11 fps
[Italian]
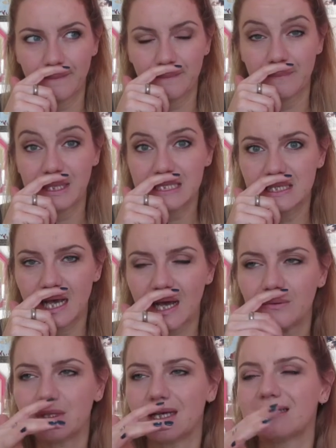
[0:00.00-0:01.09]
mi
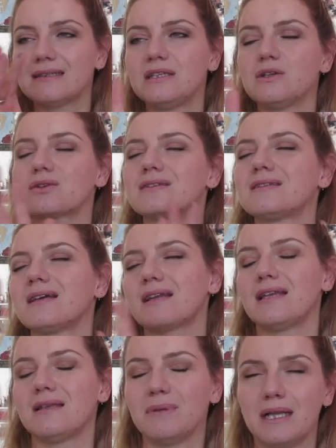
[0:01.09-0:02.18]
esauda Dio
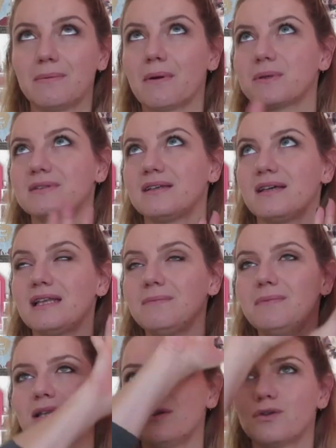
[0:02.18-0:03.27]
terribili, proprio
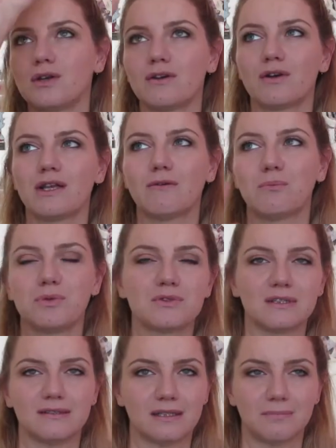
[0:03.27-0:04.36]
terribili, non ne volevo più
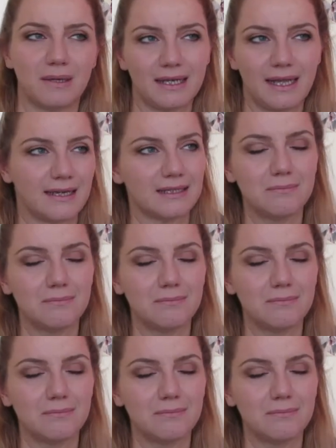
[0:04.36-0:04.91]
sentir parlare.